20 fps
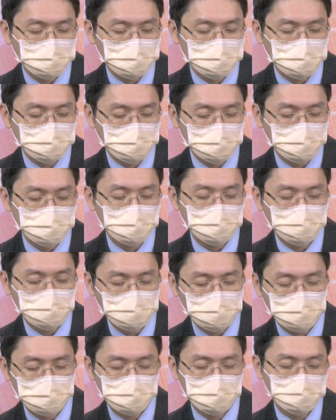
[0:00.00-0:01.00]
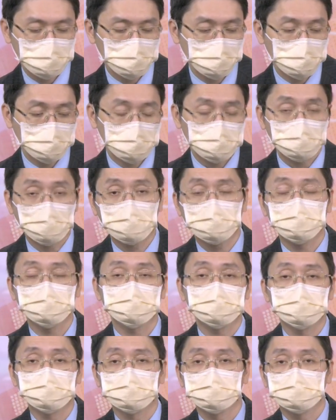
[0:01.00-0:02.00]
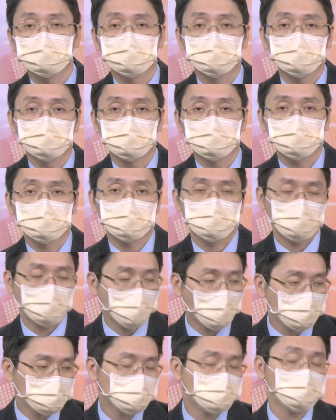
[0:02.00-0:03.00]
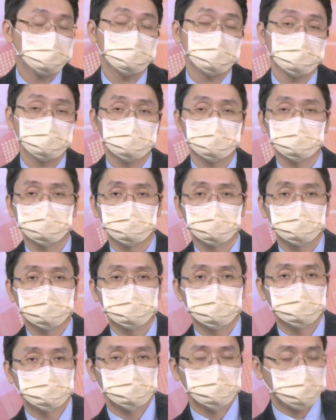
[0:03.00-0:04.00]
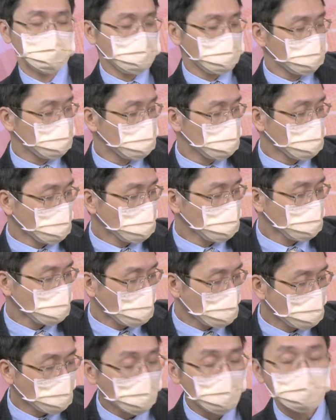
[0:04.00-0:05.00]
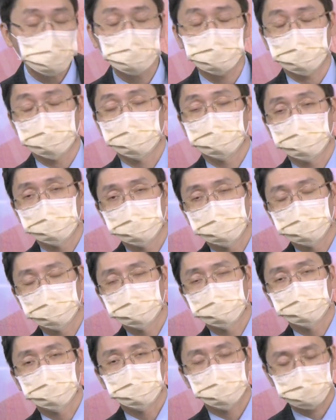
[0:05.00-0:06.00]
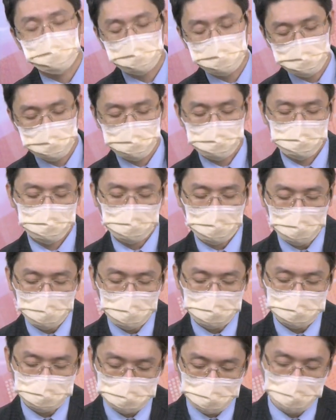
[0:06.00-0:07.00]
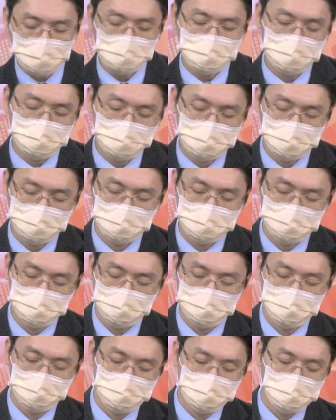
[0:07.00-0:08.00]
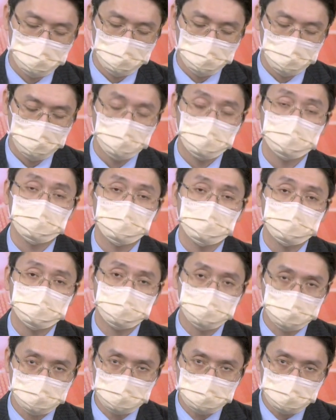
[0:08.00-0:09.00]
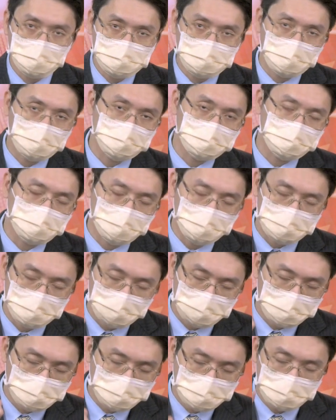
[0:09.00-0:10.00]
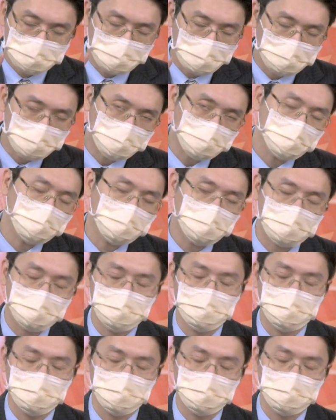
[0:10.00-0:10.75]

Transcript: 因为八月份旺季加财报月，啊，财报周，数字最强股票自然都会变。